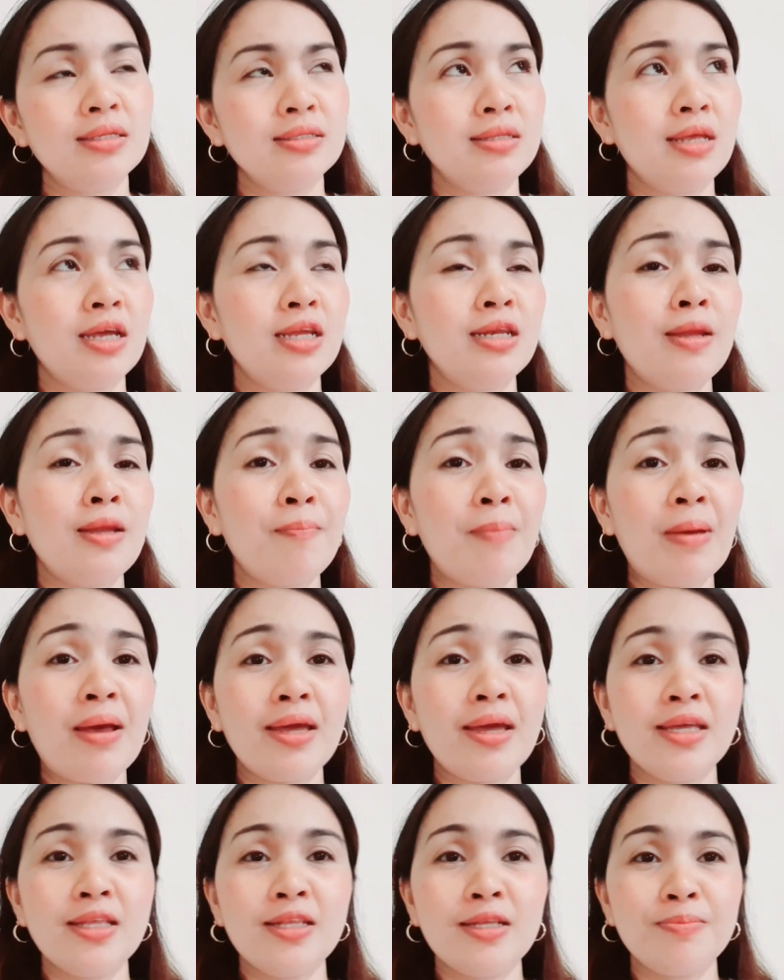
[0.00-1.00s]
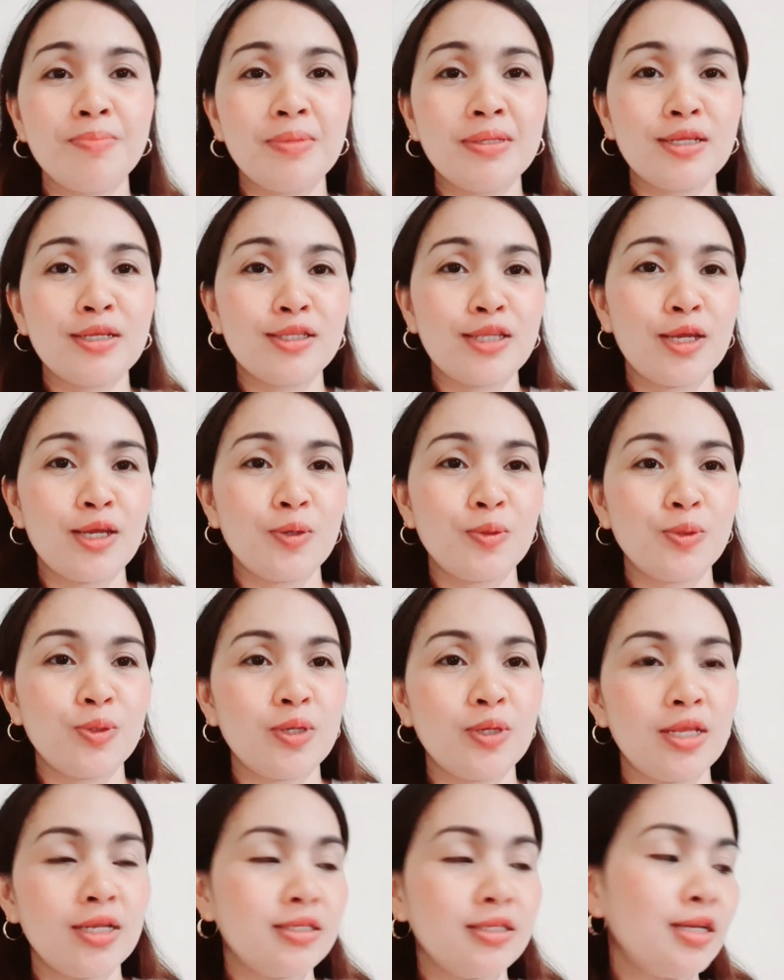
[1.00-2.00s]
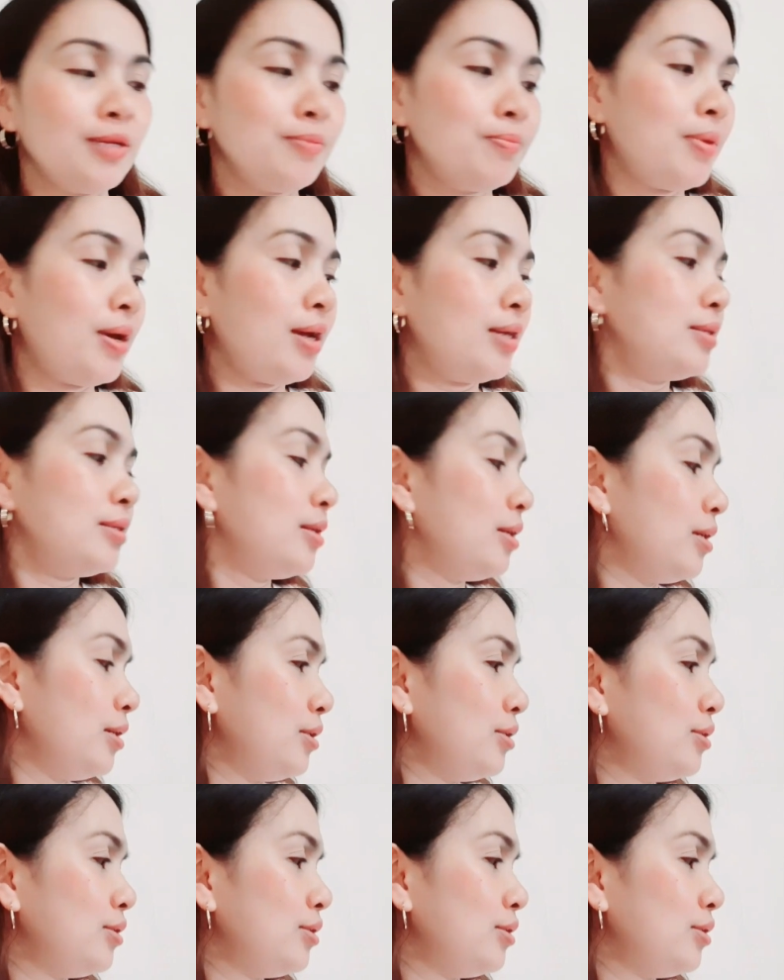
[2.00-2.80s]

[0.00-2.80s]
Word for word: dahil napakainit pinatay ko yung electric pan.